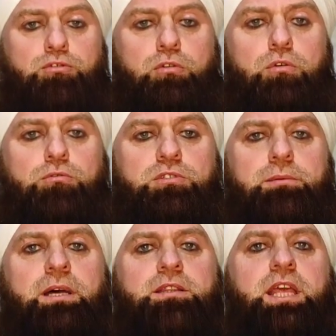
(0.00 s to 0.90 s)
çok olduğu
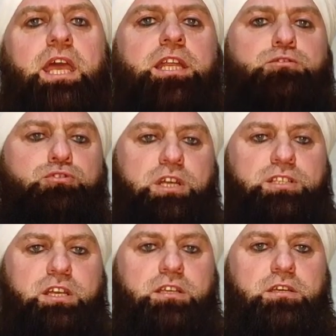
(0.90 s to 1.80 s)
zaman değeri
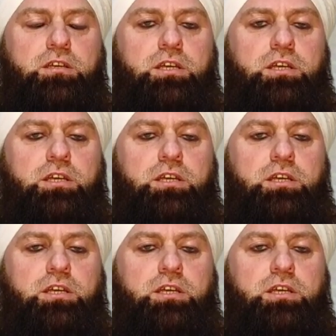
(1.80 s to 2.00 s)
düşecek.